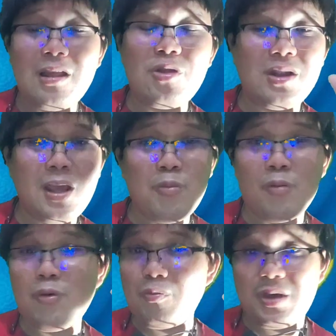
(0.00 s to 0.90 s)
ทฤษฎี
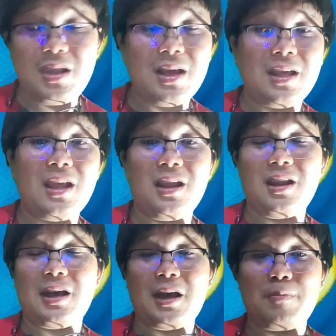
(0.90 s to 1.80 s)
ผมผมคิดอย่างนี้
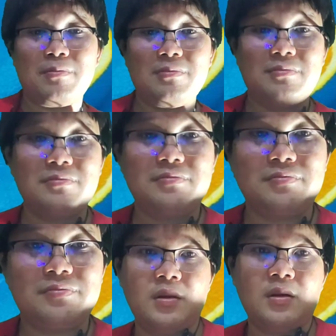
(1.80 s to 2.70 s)
นะครับ
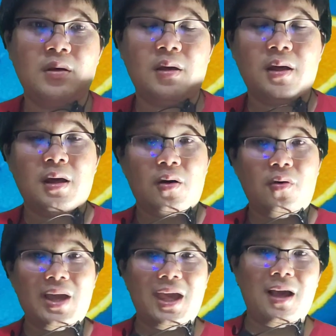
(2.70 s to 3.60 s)

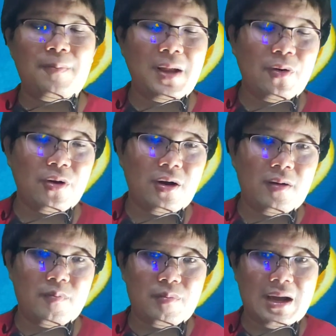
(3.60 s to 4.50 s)
โอเคครับเราก็
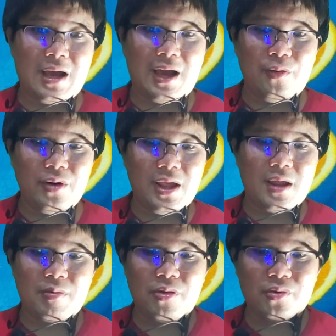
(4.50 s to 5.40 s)
มาเข้าเหรี
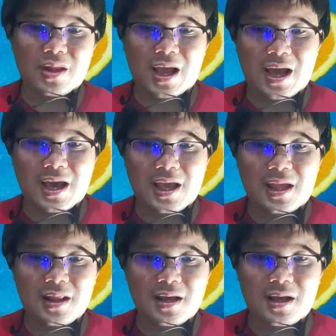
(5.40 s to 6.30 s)
ยญสุดท้าย
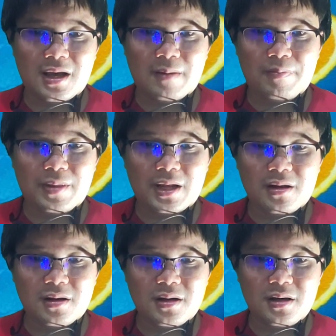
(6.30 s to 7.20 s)
นะครับ นั่
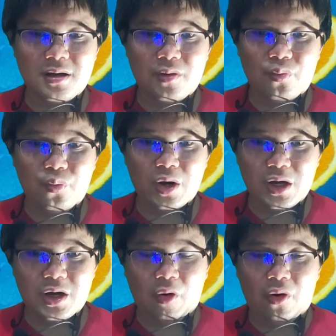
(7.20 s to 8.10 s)
นก็คือเว
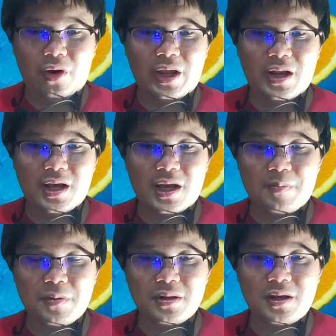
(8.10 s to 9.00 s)
อร์คอยนะค
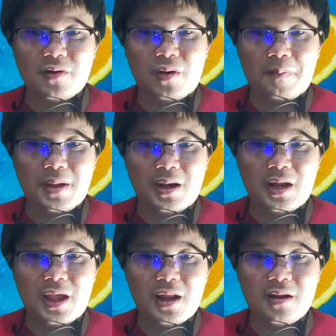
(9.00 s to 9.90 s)
รับ ก็ถือว่าเป็น
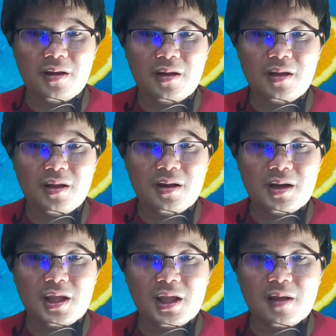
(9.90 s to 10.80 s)
เหรียญ
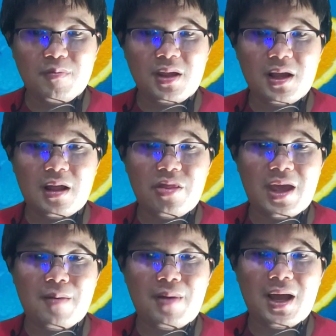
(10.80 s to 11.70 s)
ที่มีกระแส
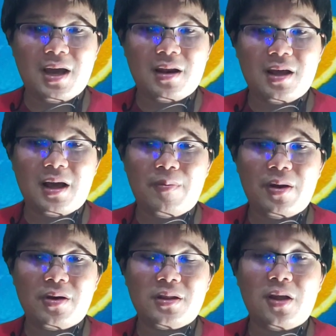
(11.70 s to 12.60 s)
มากนะครับ
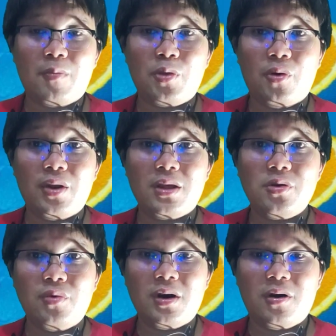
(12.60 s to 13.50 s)
แล้วก็เติบโตใน
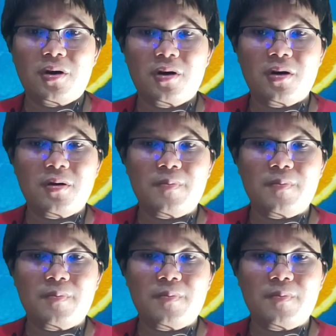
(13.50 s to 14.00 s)
ช่วงของ